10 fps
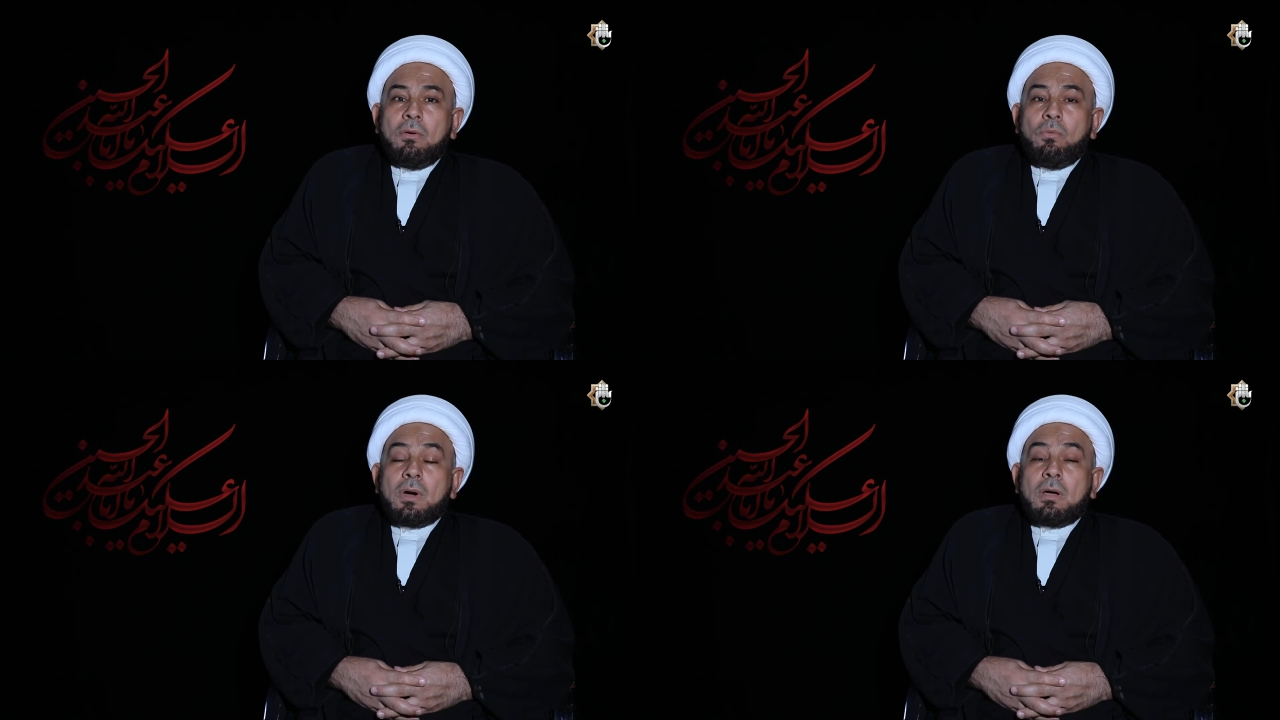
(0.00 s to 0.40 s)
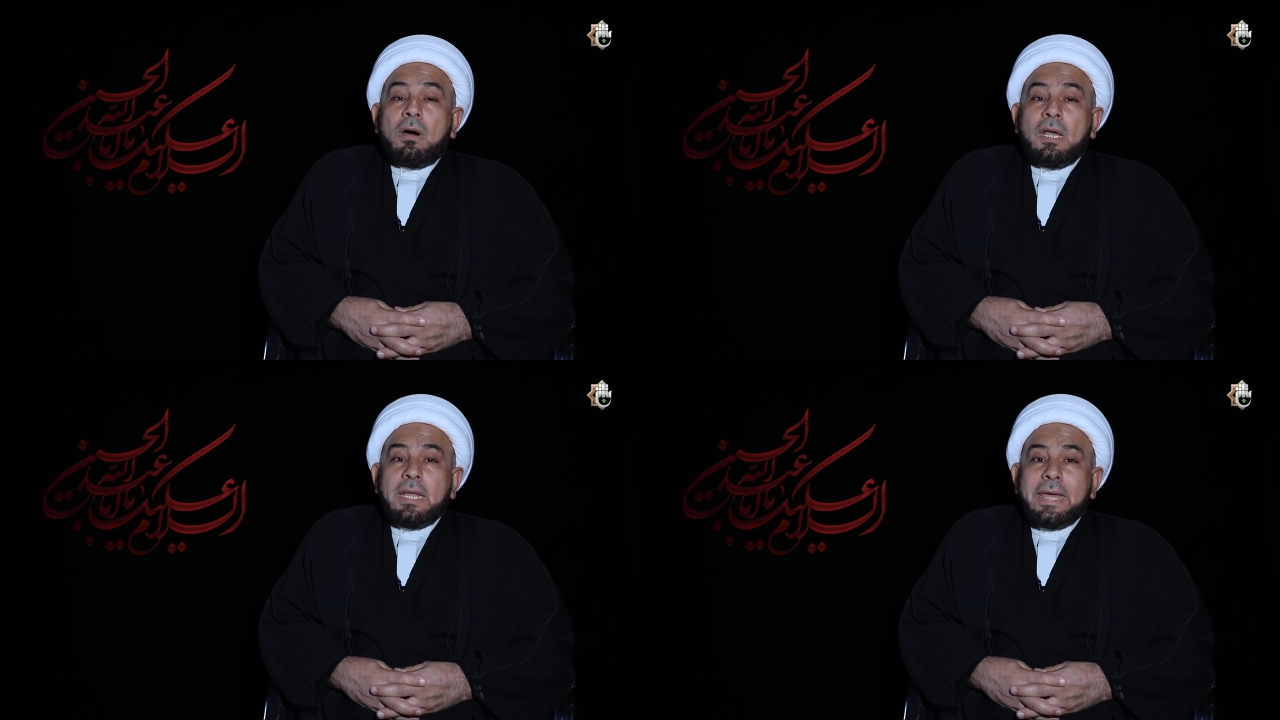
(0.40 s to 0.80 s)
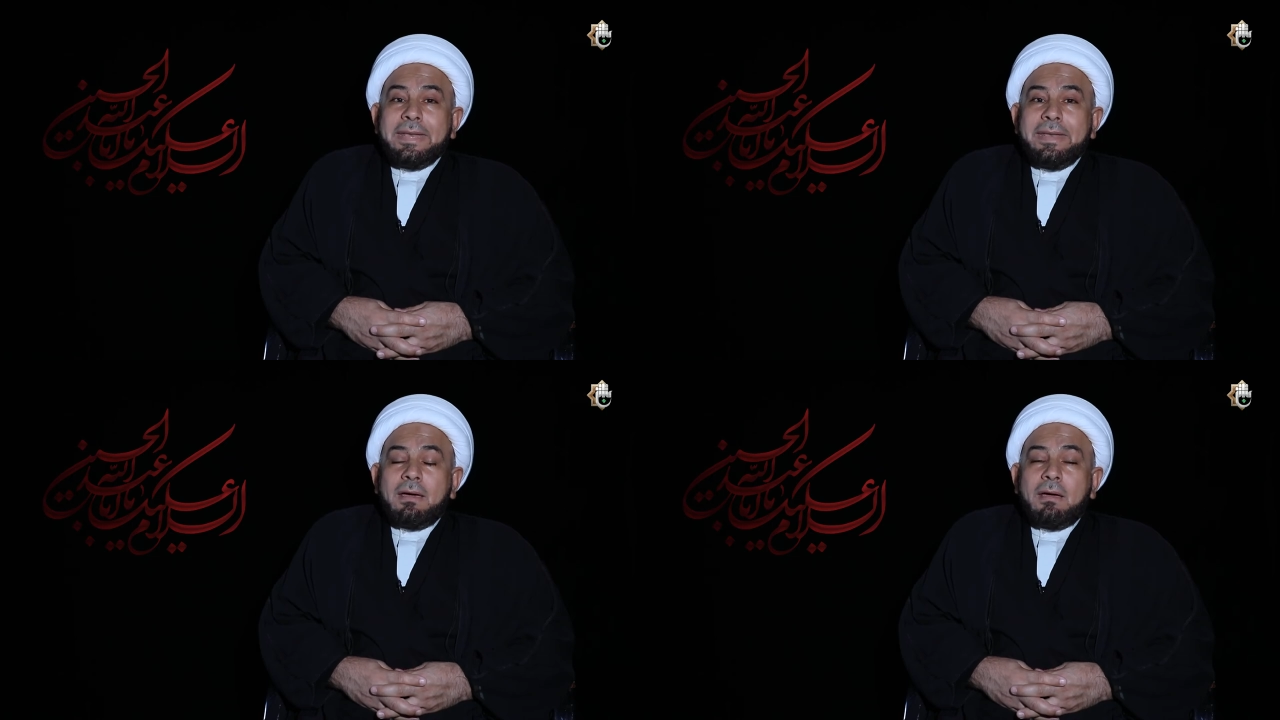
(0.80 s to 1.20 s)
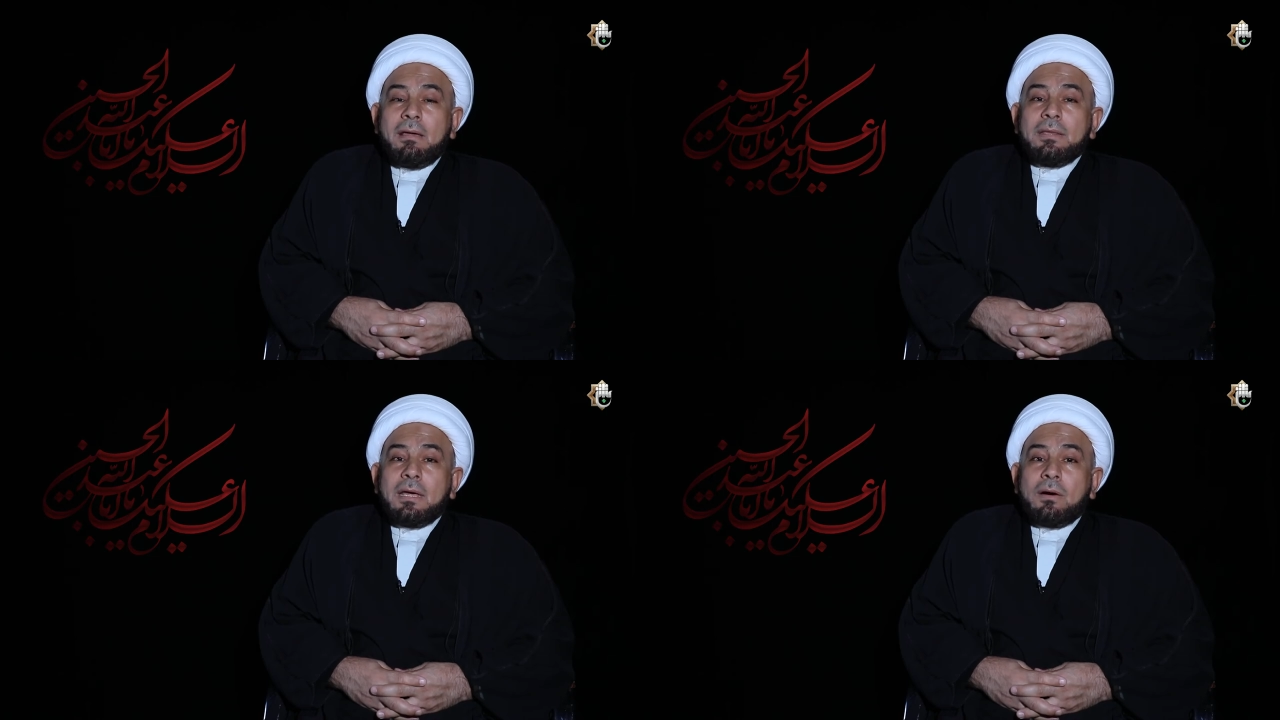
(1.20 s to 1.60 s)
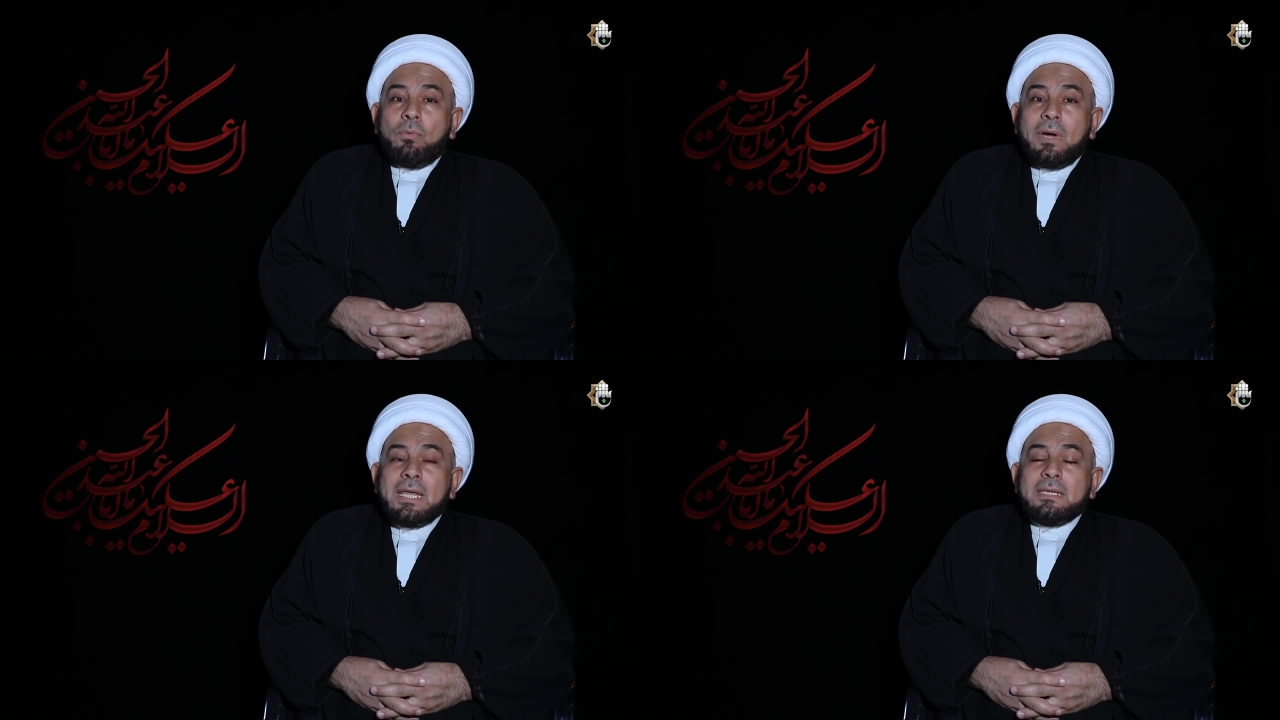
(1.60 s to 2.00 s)
وقال أن هذا
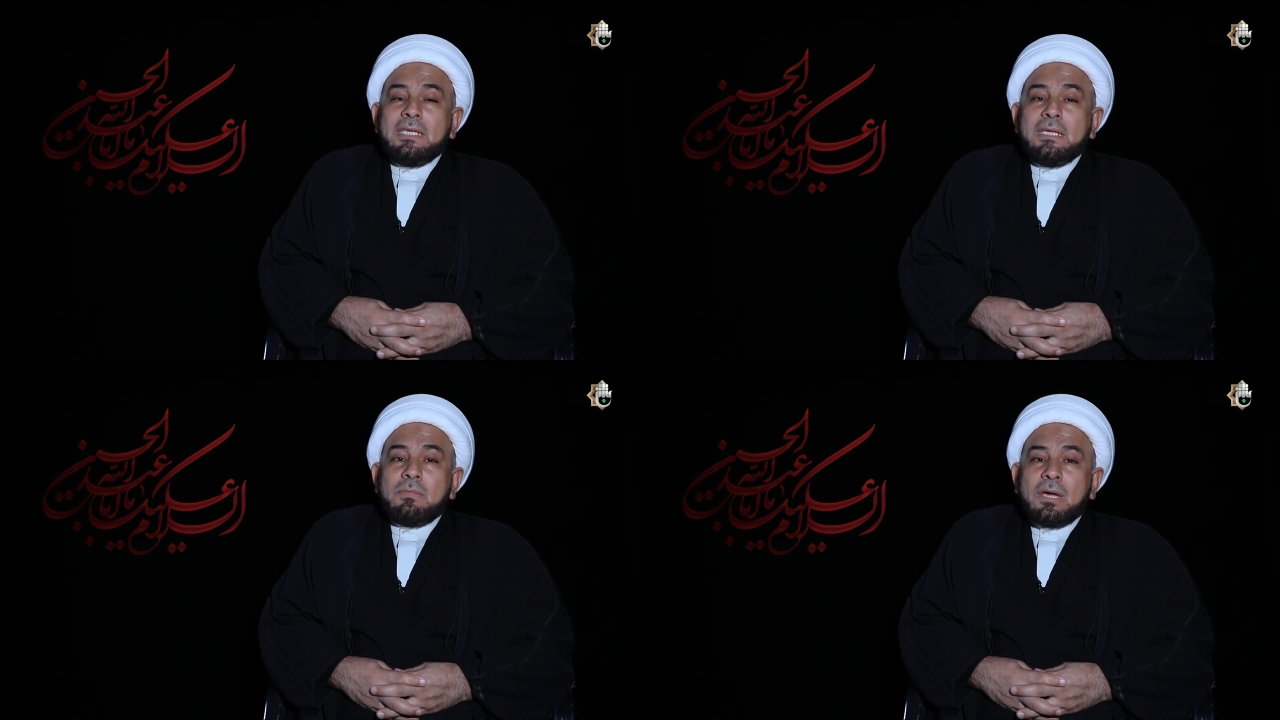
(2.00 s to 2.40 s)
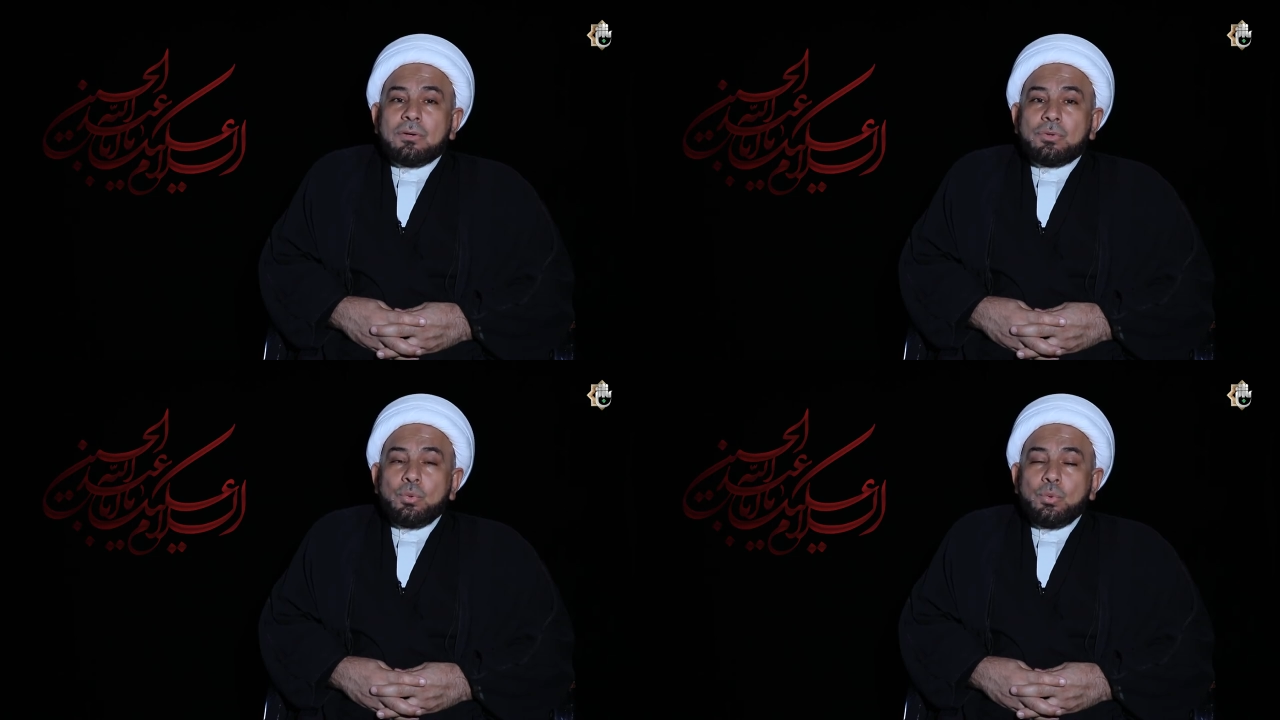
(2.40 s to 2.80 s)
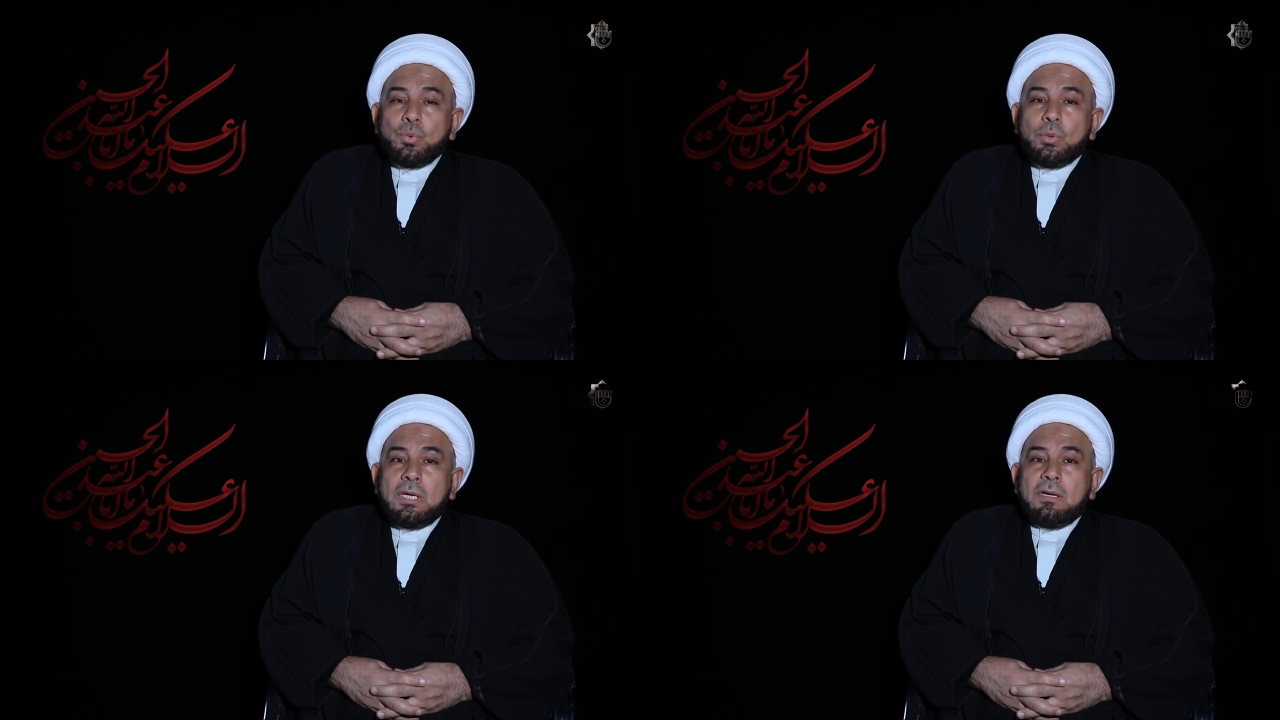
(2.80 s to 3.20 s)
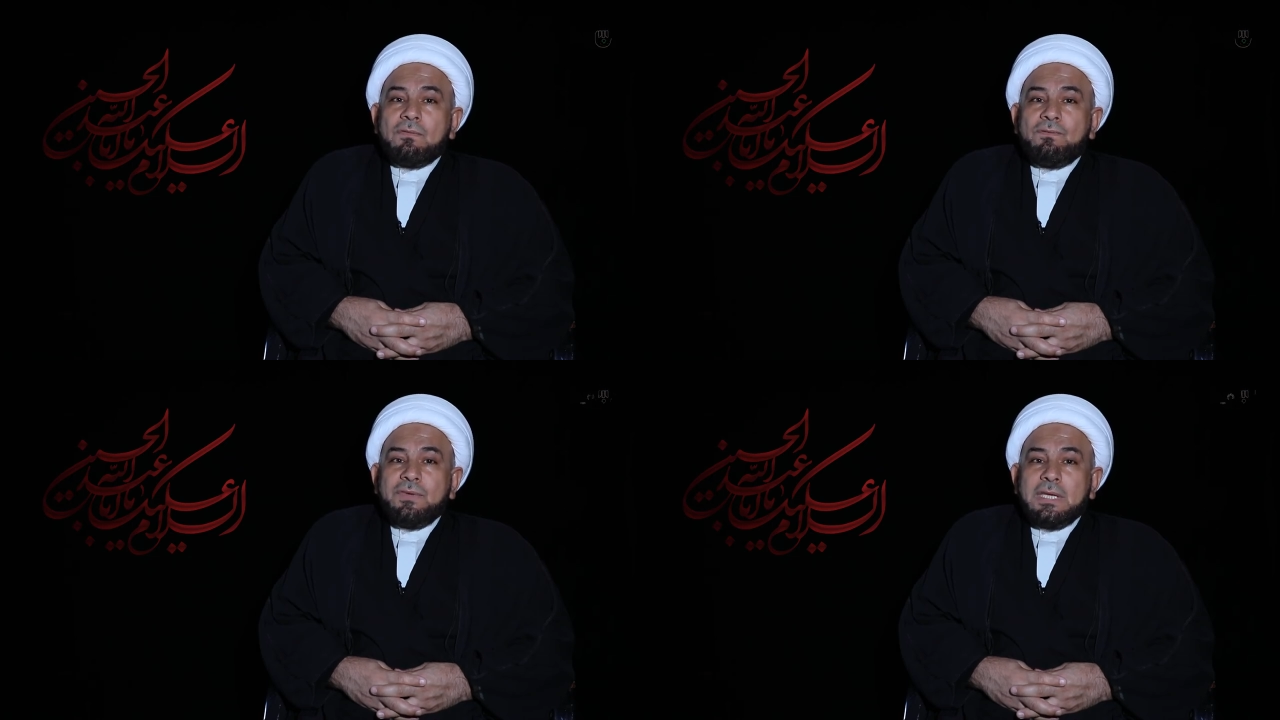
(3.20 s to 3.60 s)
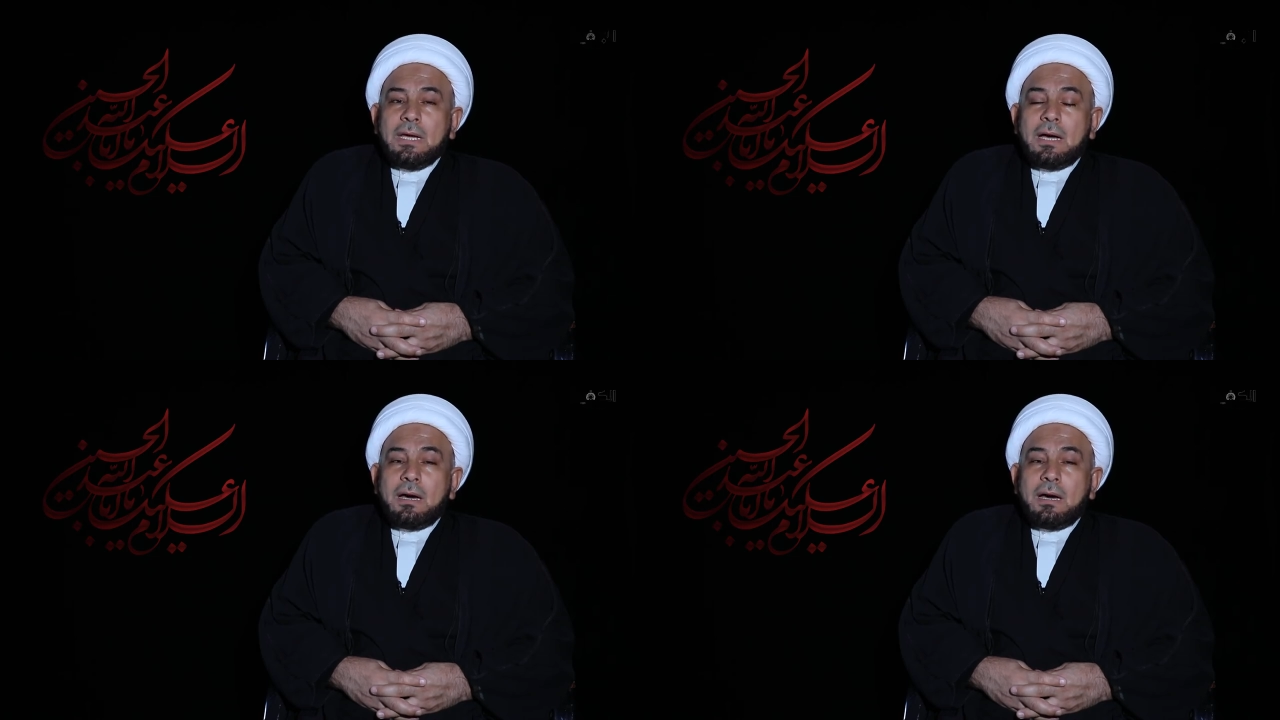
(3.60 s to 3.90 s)
ولدي مقتول في